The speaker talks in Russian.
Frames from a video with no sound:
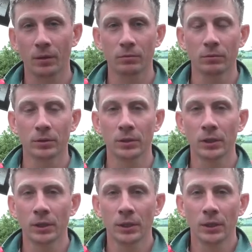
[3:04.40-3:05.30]
Вот.
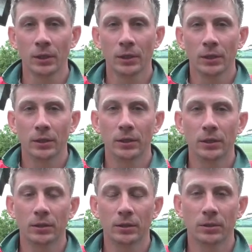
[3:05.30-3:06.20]

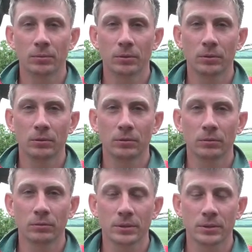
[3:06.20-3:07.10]
И как
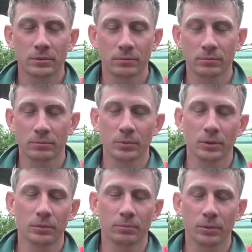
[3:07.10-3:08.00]
бы у нас
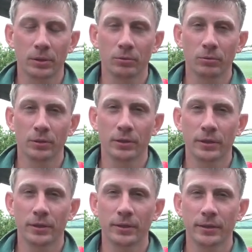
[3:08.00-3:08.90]
была полноводная
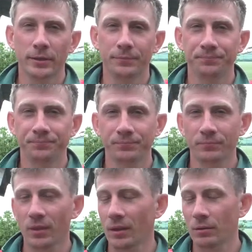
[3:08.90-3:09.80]
река,
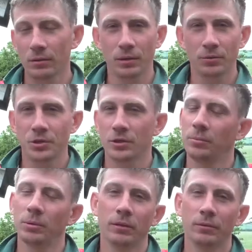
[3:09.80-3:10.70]
короче,
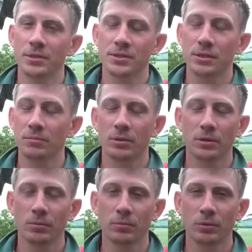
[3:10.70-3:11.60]
обловились рыбы,
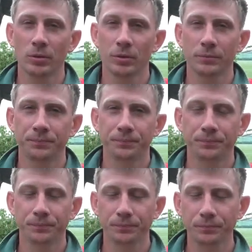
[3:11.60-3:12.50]
рыбы много,
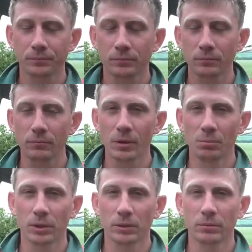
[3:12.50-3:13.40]

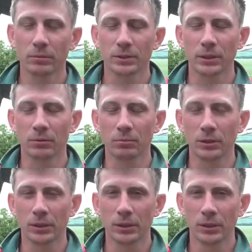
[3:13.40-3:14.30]
плотва в основном
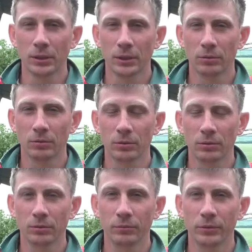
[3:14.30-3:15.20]
была. Вот,
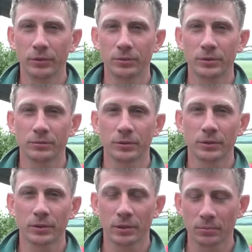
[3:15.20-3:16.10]
но видео
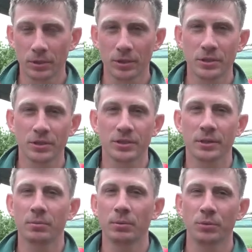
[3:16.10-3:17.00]
уже как бы решили
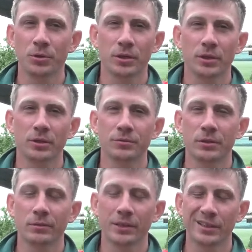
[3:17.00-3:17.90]
снять попозже, когда
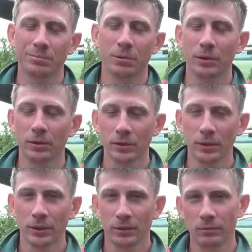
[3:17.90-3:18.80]
вся вода спала.
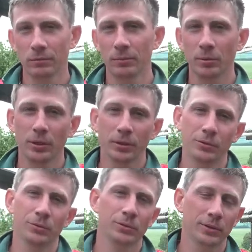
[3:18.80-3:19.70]
Ну, рым
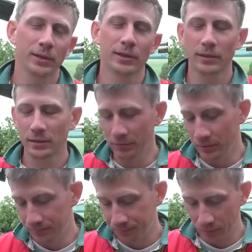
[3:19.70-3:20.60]
клюет, но не так
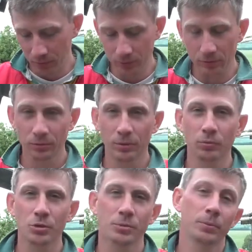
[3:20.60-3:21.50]
активно. вот, но
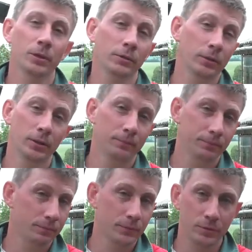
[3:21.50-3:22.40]
немножко половили.
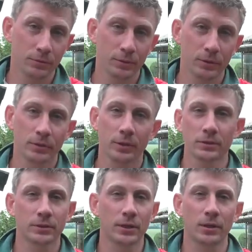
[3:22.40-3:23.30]
Сегодня
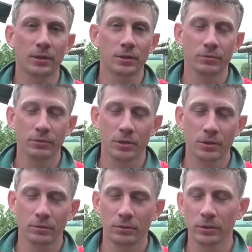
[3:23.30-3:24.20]
нас, как в
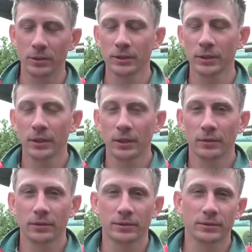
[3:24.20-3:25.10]
очередной раз,
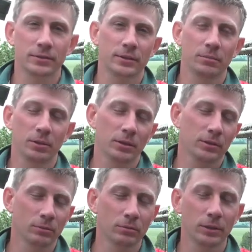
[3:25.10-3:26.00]
нас с рыбалки
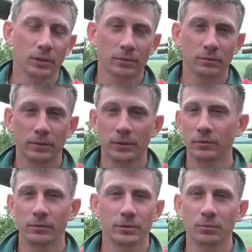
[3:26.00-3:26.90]
угнал
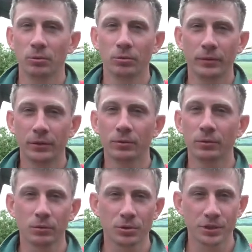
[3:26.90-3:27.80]
и с любого видео
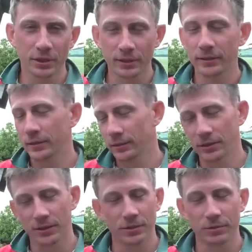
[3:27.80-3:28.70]
дождик.
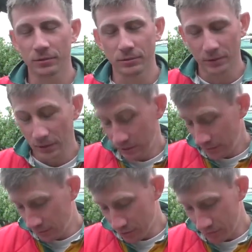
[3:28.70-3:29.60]
Так что
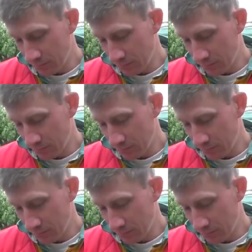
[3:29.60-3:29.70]
немножко